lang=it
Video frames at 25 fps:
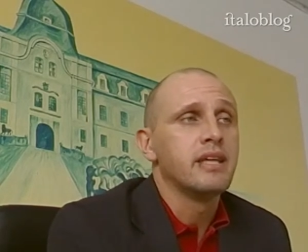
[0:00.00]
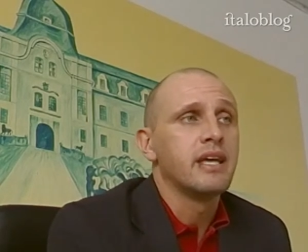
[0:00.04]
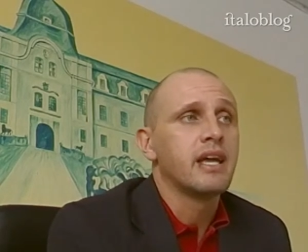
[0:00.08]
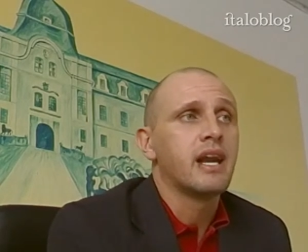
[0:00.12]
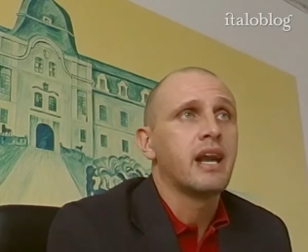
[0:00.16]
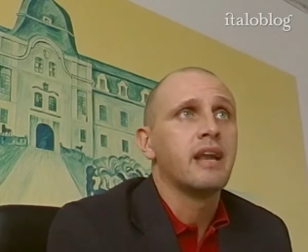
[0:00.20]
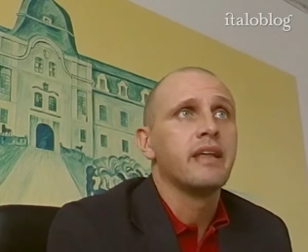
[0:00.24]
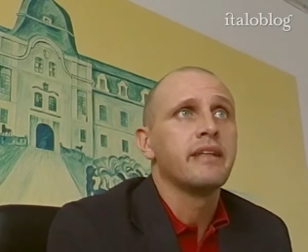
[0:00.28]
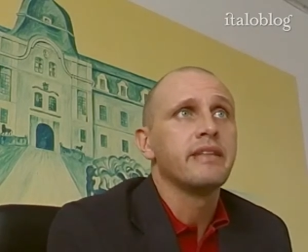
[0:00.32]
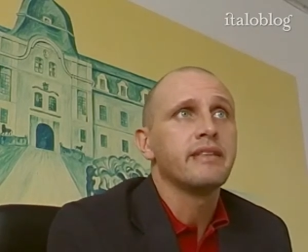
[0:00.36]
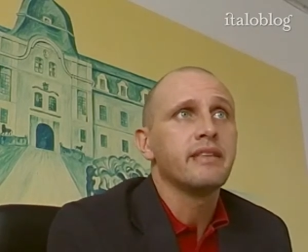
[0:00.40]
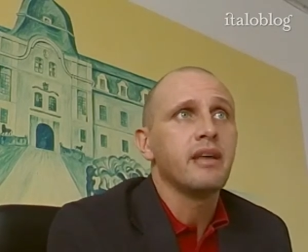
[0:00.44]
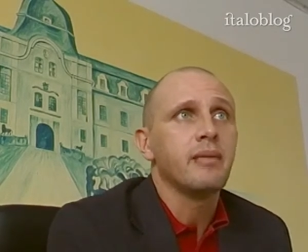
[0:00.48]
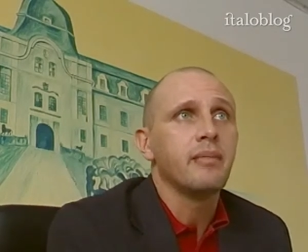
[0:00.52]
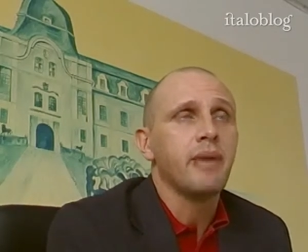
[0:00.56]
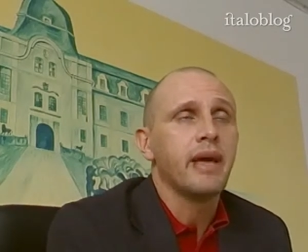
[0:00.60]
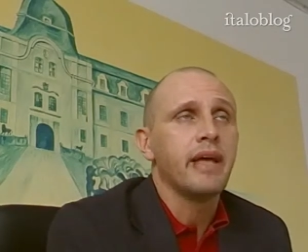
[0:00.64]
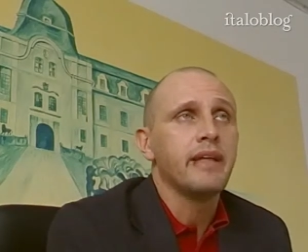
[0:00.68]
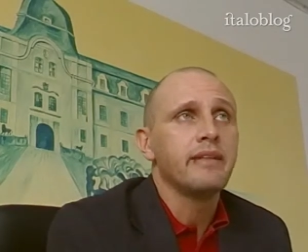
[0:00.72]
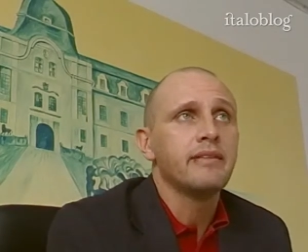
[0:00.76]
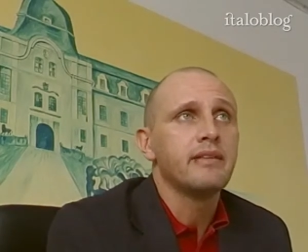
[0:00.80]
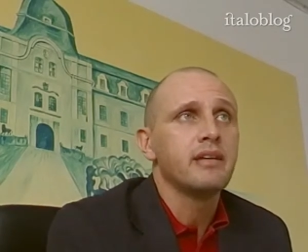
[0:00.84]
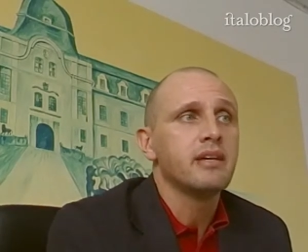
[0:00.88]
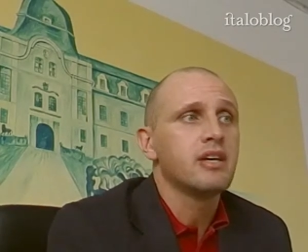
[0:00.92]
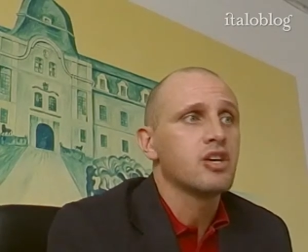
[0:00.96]
dei
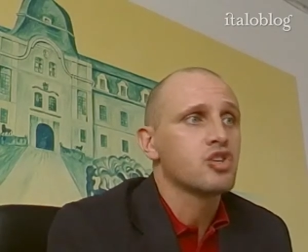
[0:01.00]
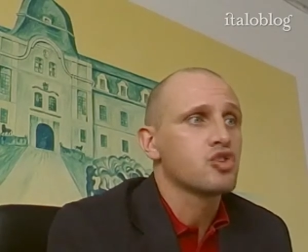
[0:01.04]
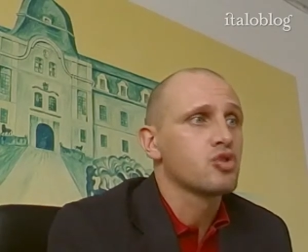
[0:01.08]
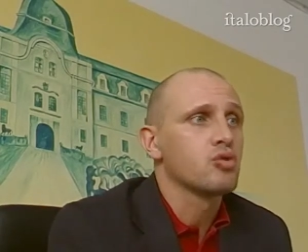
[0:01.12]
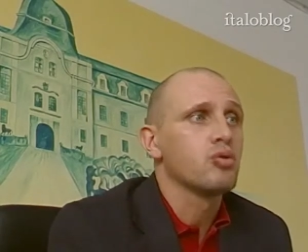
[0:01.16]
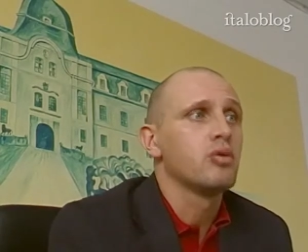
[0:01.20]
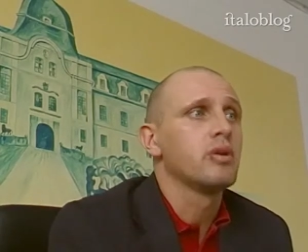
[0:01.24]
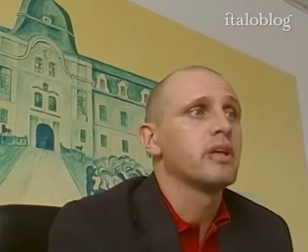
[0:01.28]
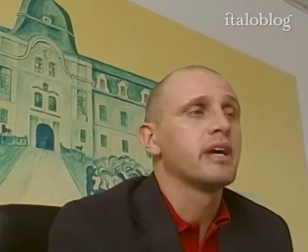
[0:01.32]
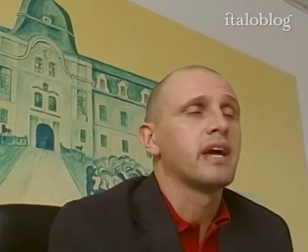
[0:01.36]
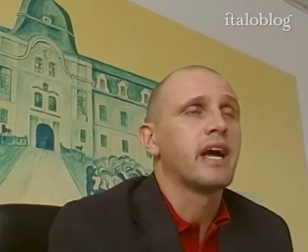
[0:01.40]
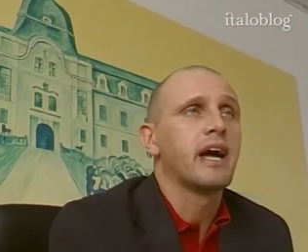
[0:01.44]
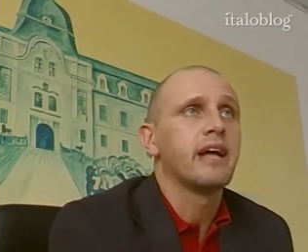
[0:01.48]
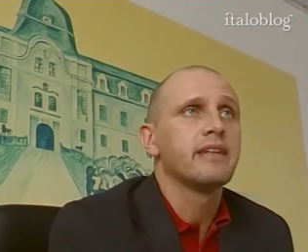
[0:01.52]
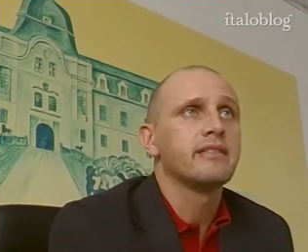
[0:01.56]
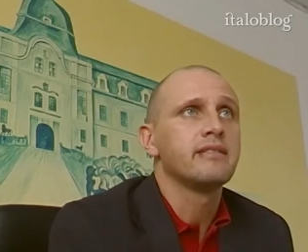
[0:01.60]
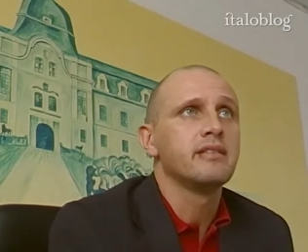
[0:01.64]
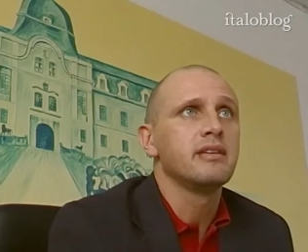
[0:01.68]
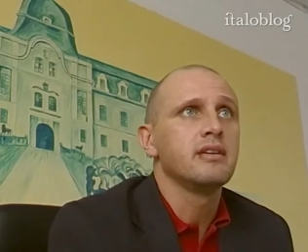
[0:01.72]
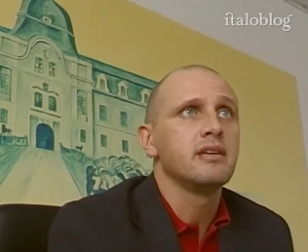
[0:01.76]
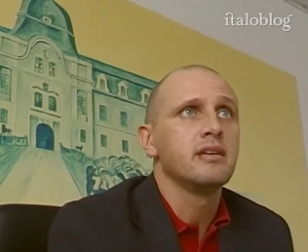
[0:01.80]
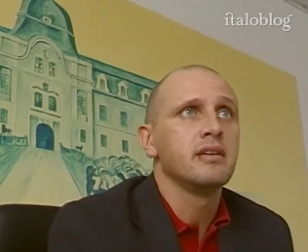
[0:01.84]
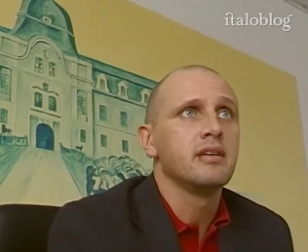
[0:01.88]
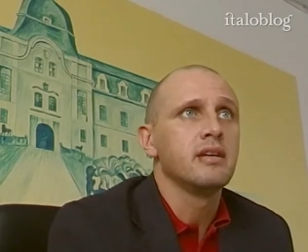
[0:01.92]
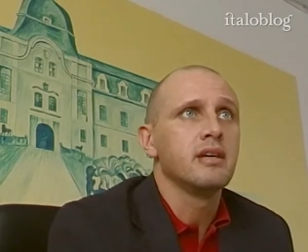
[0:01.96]
rallentamenti che sono
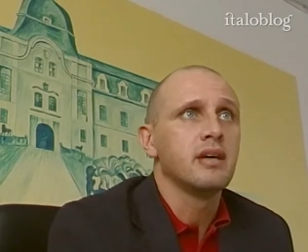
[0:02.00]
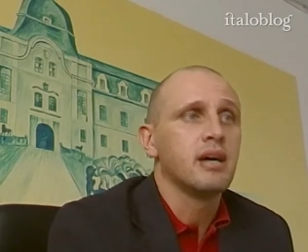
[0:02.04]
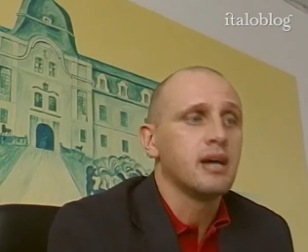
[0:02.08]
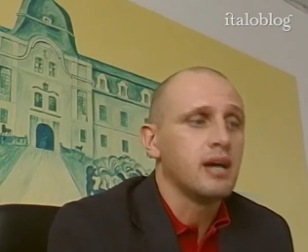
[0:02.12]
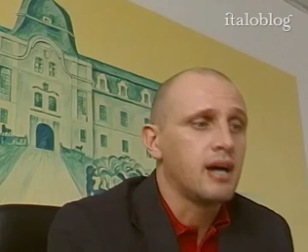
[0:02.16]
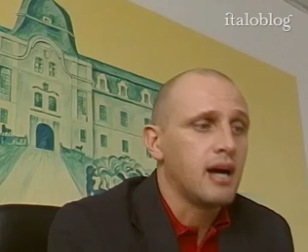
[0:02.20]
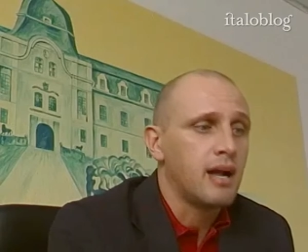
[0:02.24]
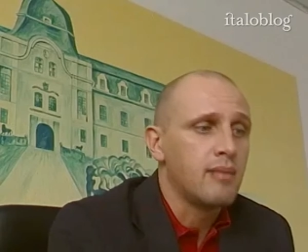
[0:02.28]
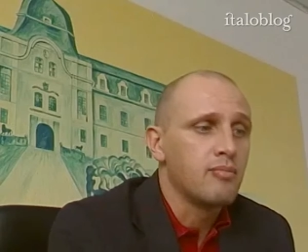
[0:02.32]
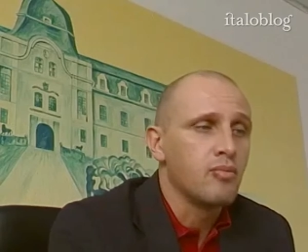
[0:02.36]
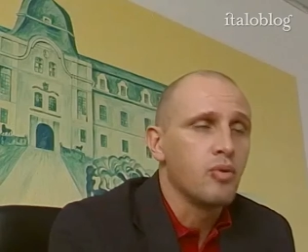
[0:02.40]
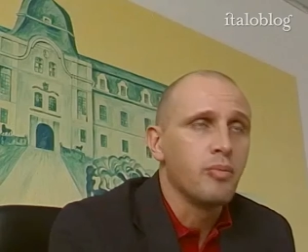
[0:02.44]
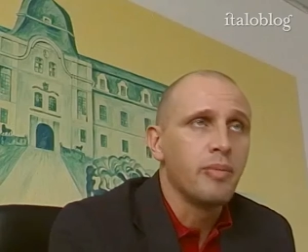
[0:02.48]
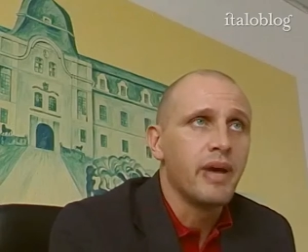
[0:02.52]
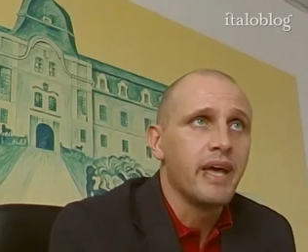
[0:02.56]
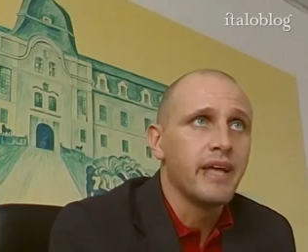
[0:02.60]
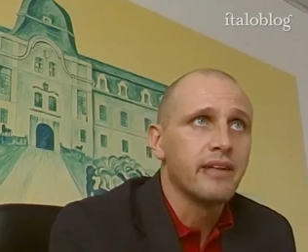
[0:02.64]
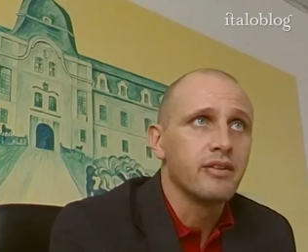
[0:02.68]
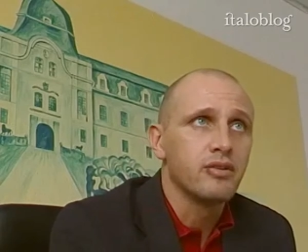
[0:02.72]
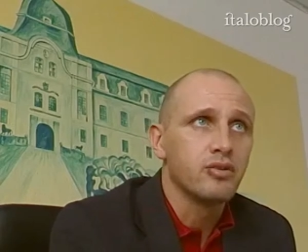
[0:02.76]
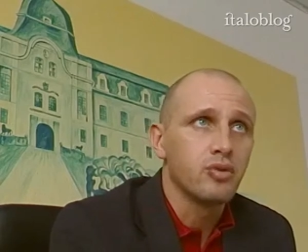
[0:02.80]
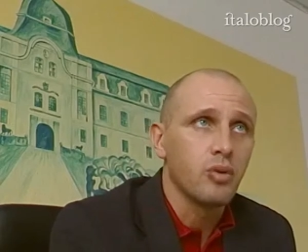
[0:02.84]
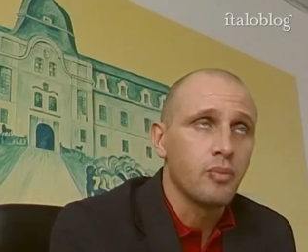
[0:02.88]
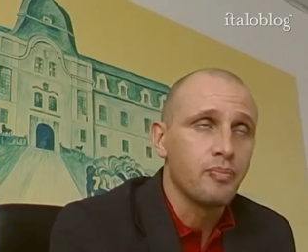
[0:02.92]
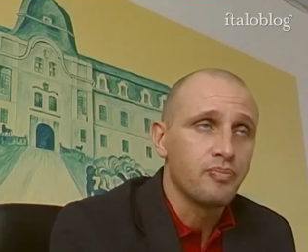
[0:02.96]
legati al
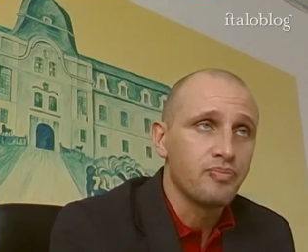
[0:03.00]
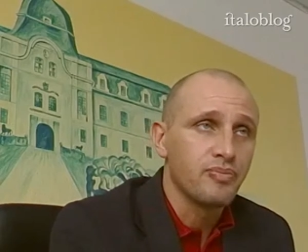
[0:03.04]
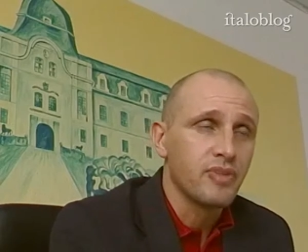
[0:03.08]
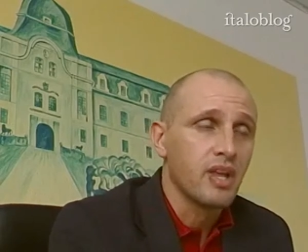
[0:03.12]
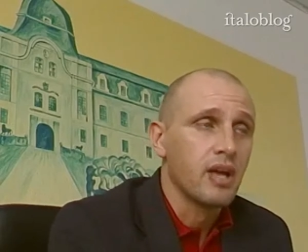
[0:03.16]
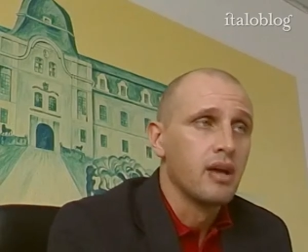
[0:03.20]
momento.